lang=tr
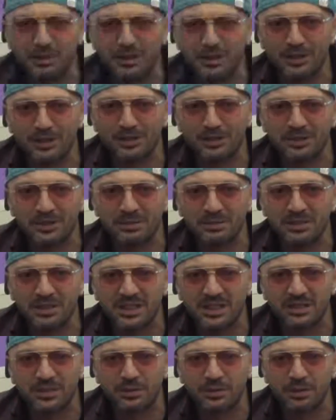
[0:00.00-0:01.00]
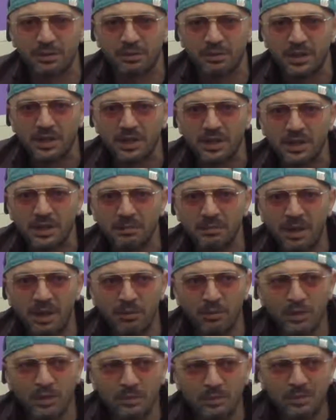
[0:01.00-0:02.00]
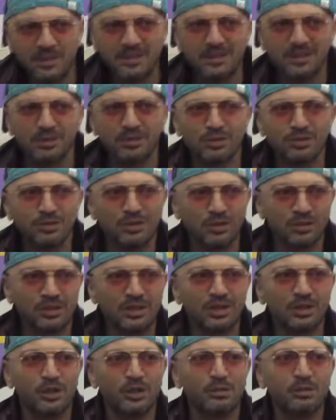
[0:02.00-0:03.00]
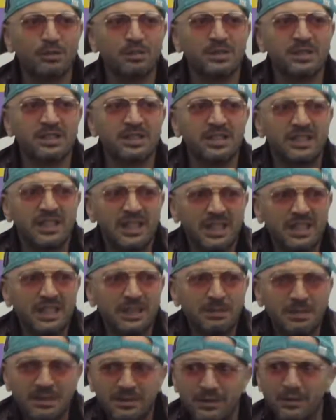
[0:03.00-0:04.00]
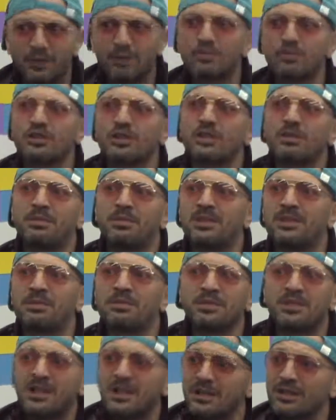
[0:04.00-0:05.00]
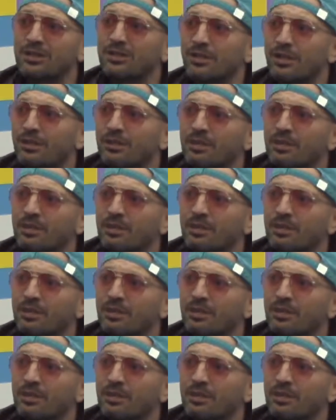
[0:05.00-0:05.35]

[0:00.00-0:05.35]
dinliyorsan bir şey anlatıyorum. Evet. Ben bunu hepinizin göz göze geliyorum hepinize. Niye? Kıymet veriyorum çünkü hepinize. Bir şey anlatıyorum.